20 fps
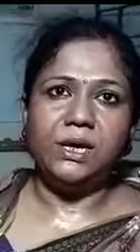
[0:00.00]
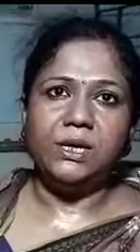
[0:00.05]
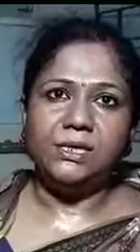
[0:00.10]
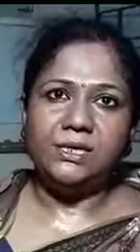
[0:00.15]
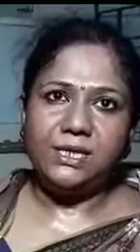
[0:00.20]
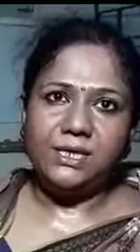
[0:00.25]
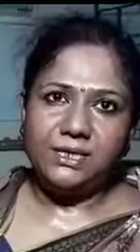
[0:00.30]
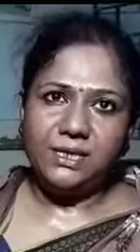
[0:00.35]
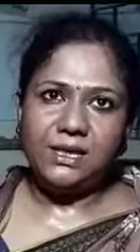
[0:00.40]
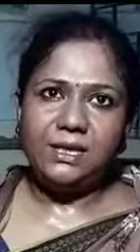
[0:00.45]

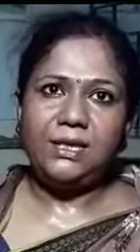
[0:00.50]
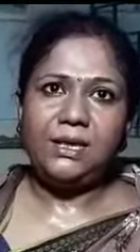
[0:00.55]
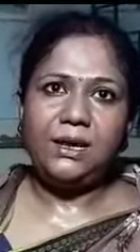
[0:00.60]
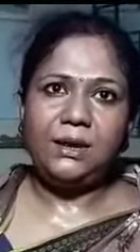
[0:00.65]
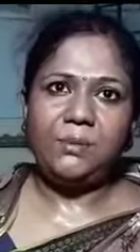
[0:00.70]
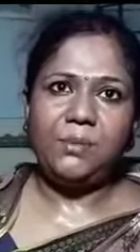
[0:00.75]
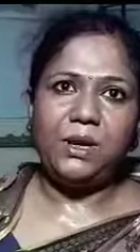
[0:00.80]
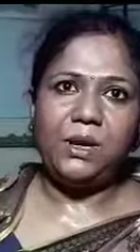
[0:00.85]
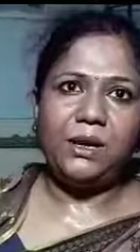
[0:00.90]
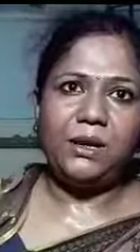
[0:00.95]
সেইটা নিয়ে
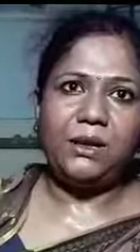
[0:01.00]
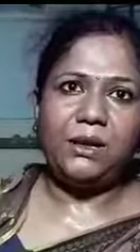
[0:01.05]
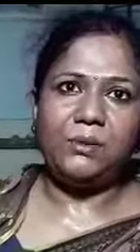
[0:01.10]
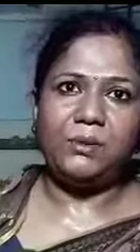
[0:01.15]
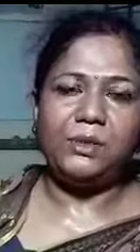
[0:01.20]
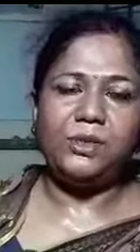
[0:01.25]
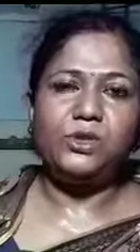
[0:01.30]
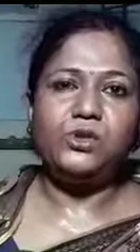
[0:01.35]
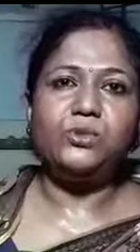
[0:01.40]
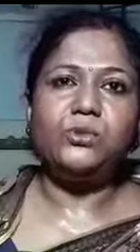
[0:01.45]
আমরা
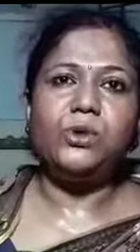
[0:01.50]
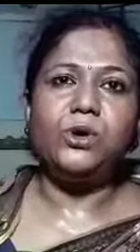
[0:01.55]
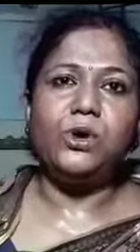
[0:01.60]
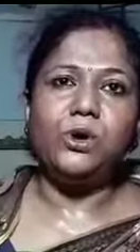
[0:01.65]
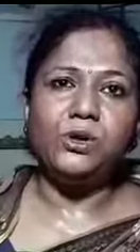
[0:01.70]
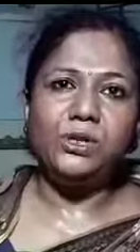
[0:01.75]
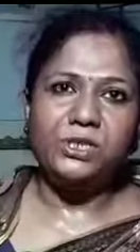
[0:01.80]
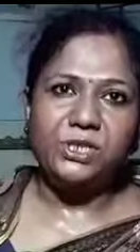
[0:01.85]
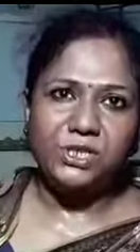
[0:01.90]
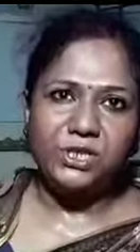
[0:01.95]
আমাদের যুব
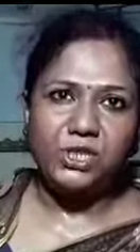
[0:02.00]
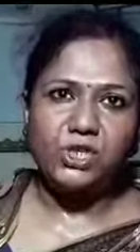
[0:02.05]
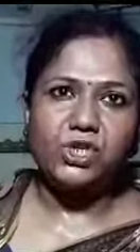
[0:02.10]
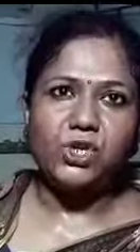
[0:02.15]
কংগ্রেসের যে